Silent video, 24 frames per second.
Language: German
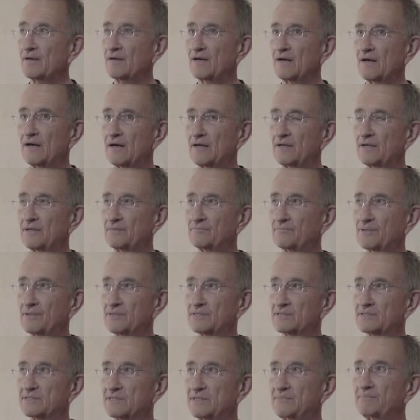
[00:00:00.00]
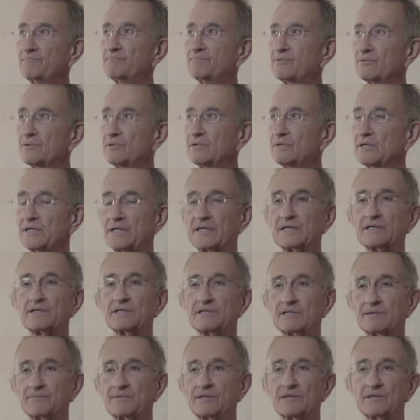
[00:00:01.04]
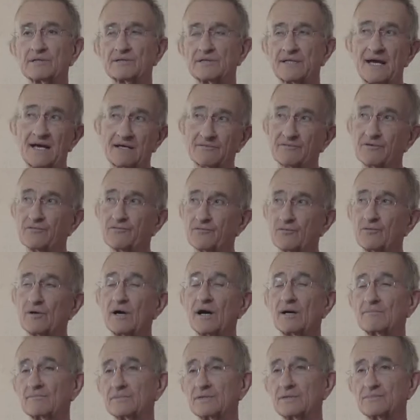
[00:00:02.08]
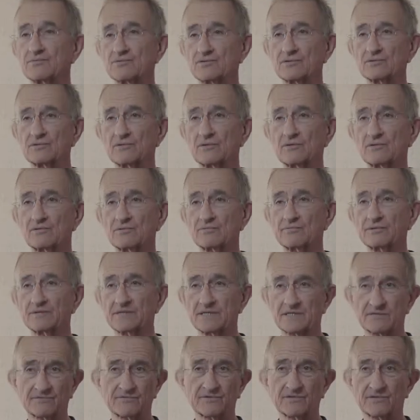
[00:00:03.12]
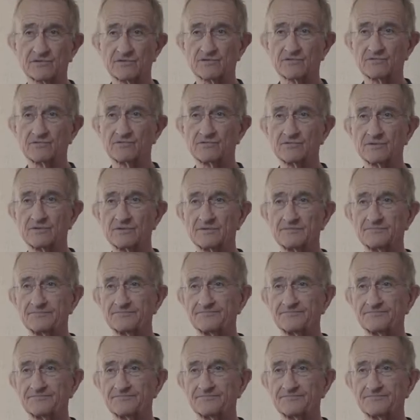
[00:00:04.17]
äh, Im Prinzip rede ich aber nach wie vor am liebsten noch über das, was ich tue.